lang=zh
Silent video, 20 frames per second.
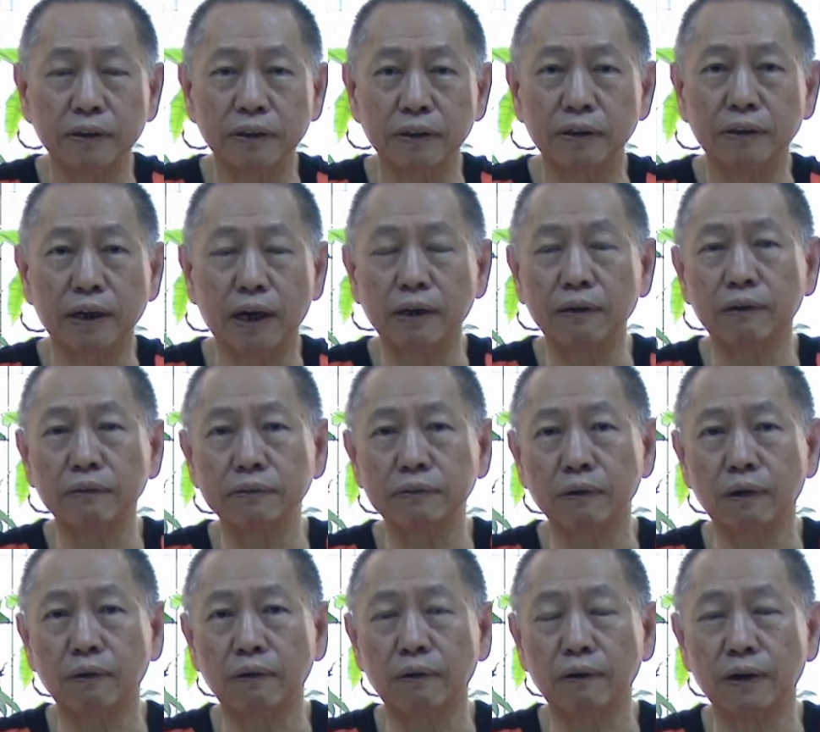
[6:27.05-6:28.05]
伊惊伊讲
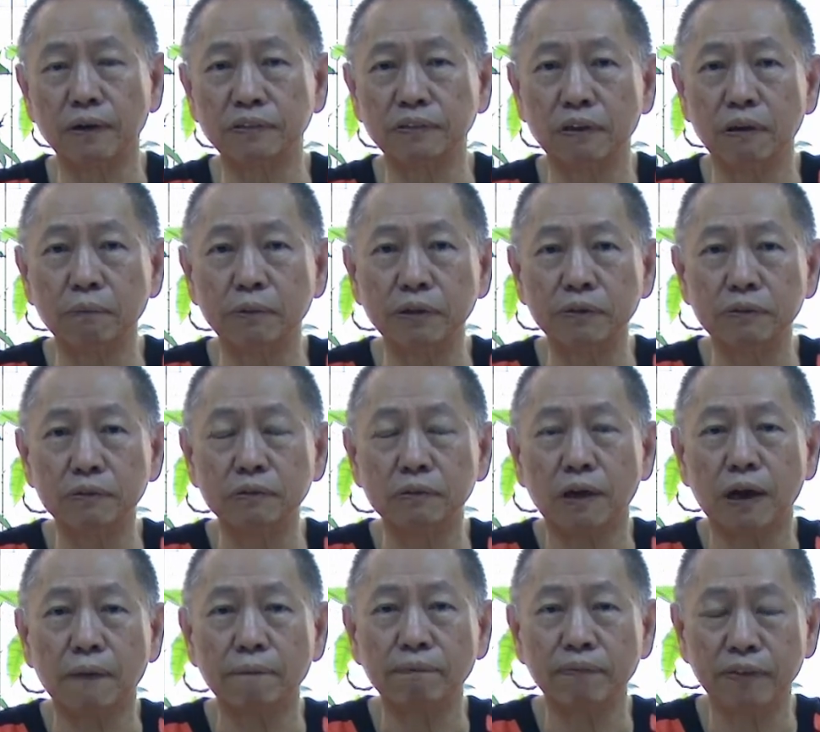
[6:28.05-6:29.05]
中国个啥民主
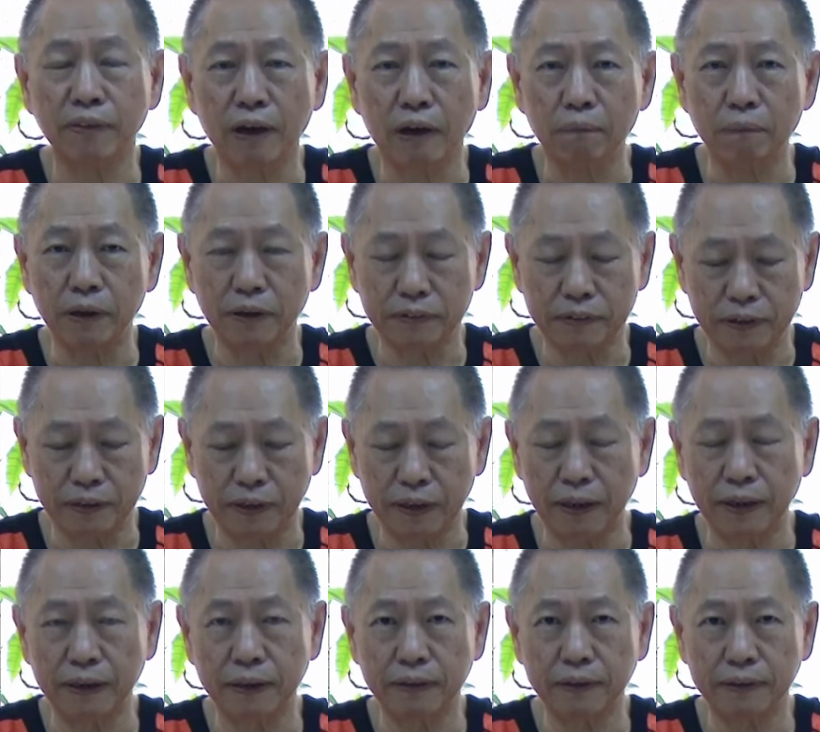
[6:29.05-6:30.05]
化，老百姓
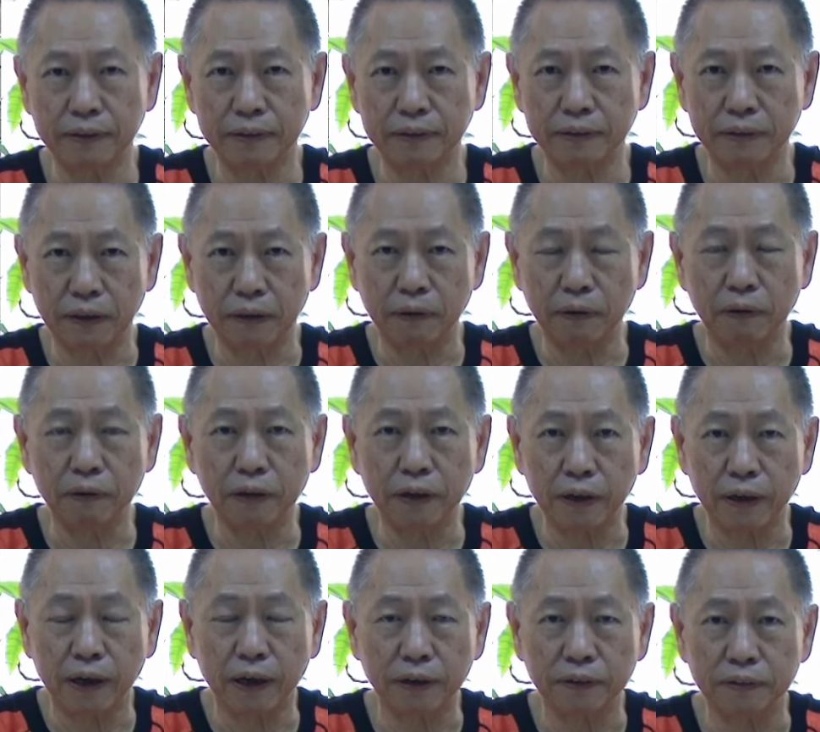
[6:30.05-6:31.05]
安尼力量
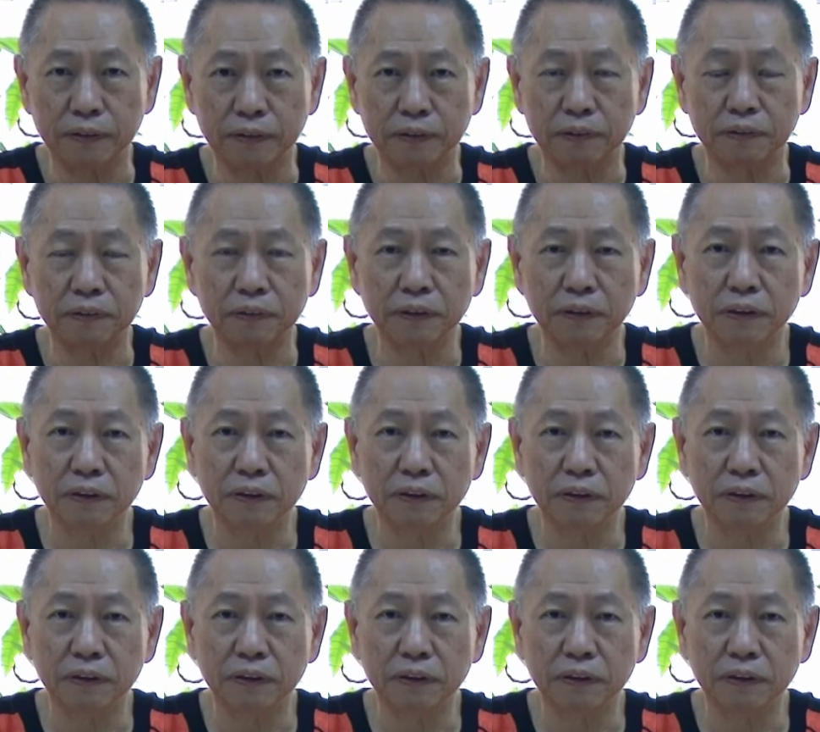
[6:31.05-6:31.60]
起来的时阵，